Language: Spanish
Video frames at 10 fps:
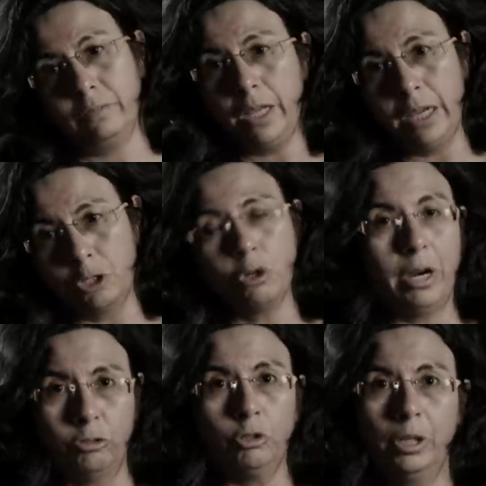De hecho,
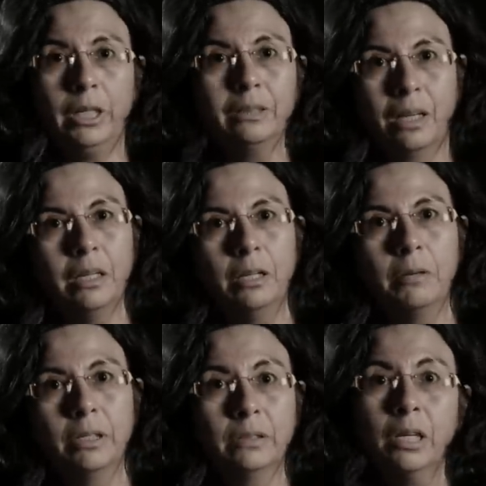hay zonas
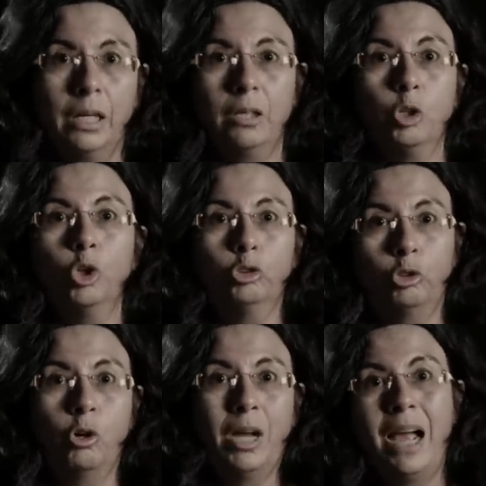intangibles que no
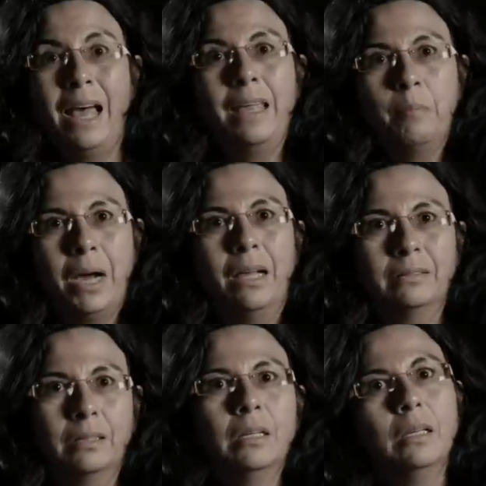son
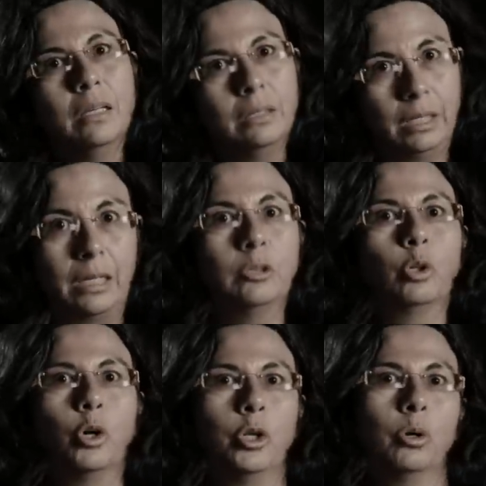además
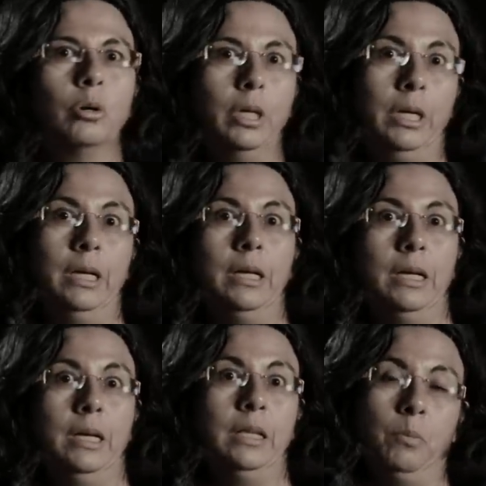territorio eh,
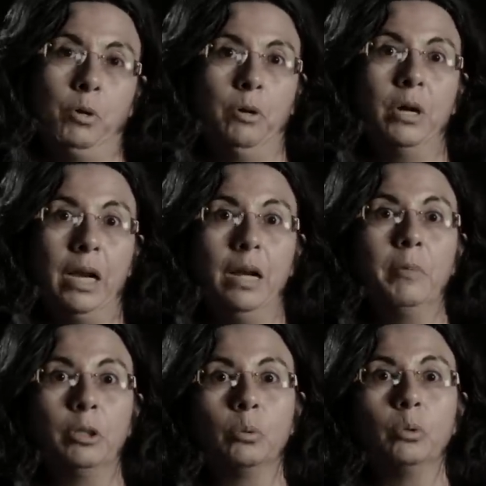eh, de pueblos en
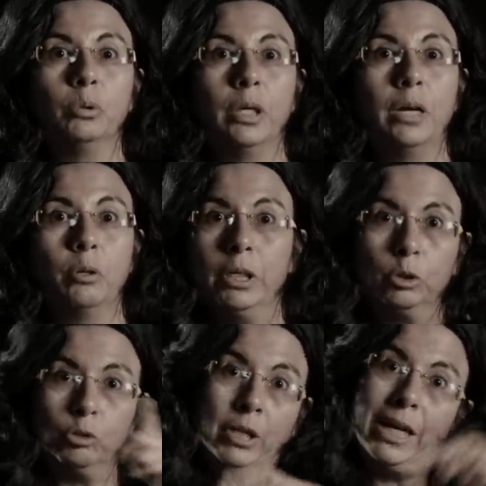aislamiento voluntario.
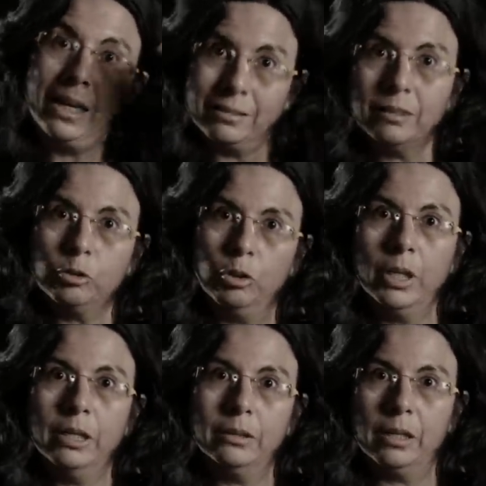Entonces, en esas
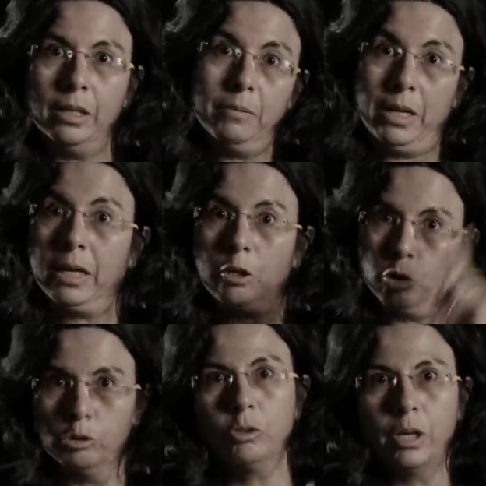zonas intangibles que
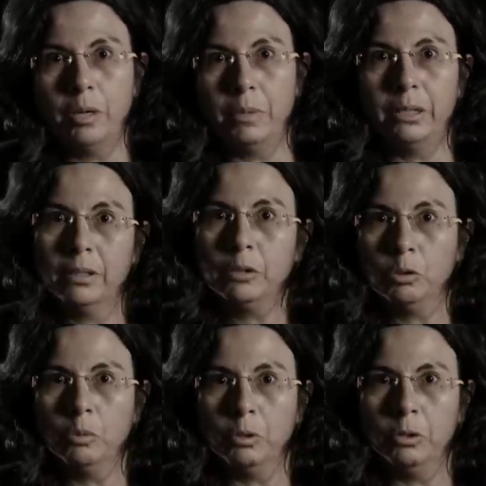no son además
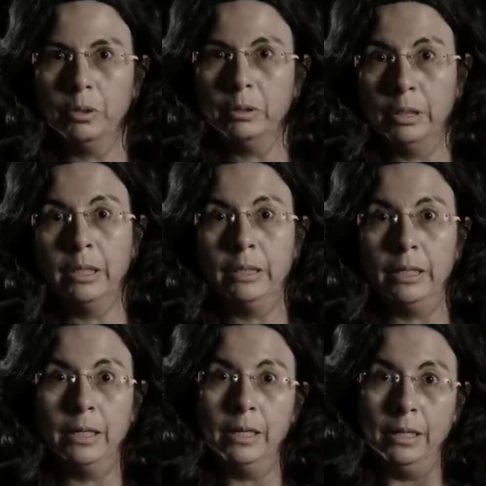territorio de pueblos,
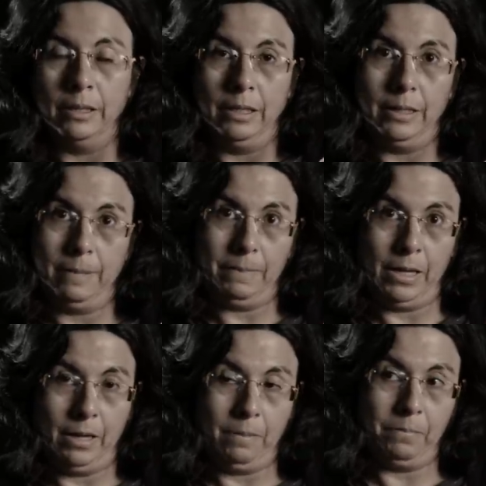
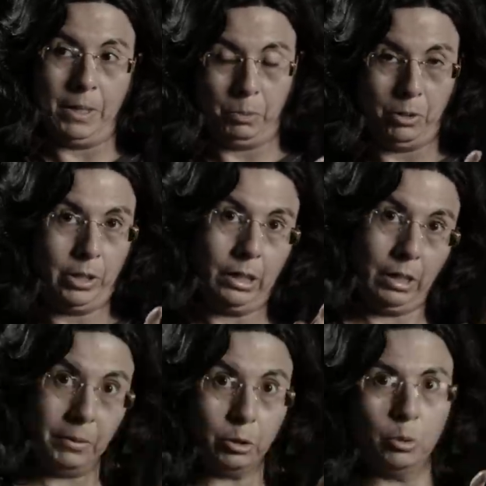de, pueblos en
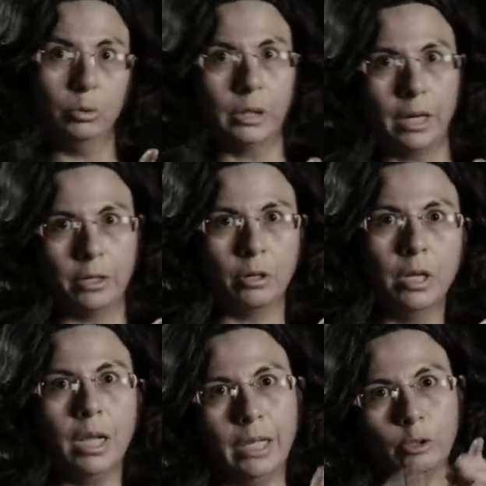aislamiento voluntario,
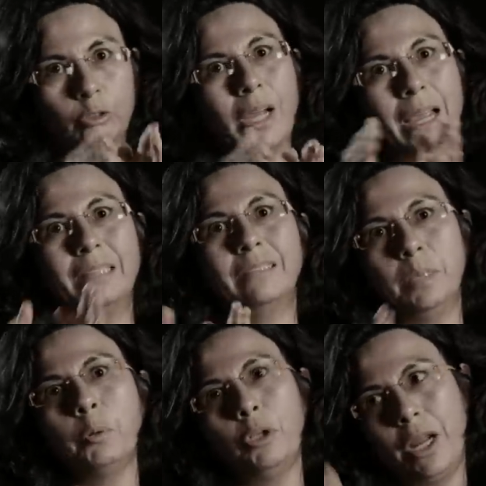entonces ahí
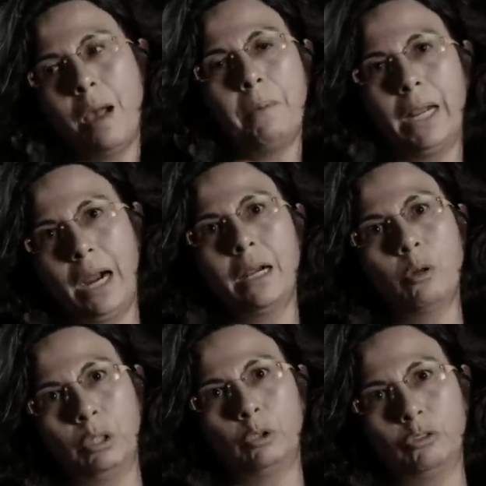sí podrías aplicar el
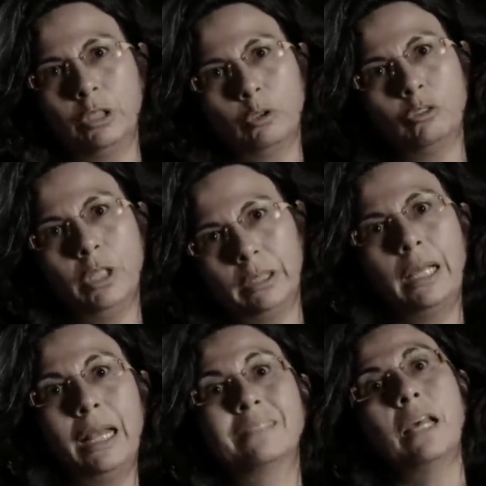
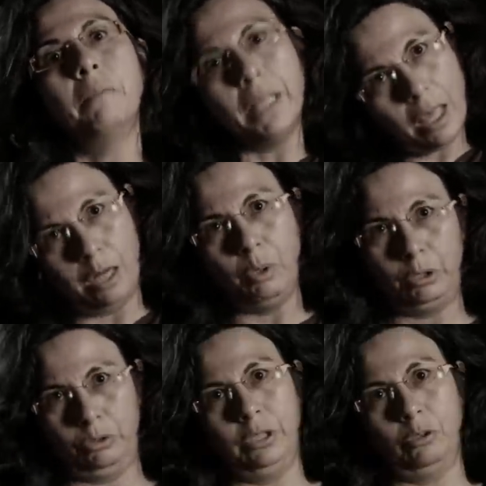407, la salvedad del
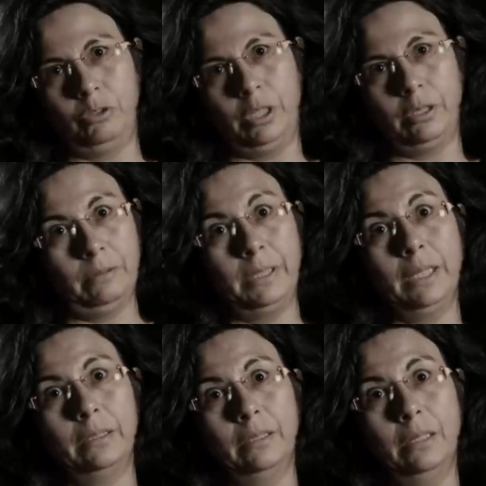407,
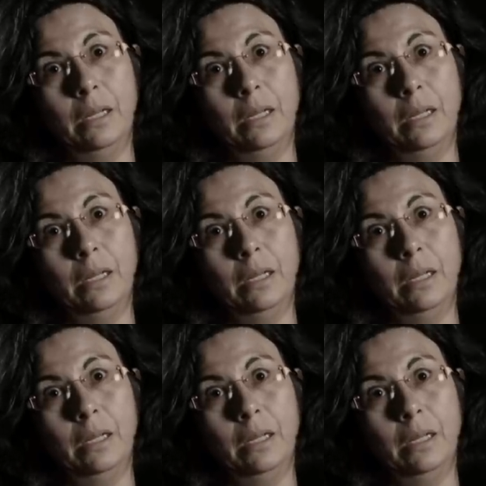¿verdad?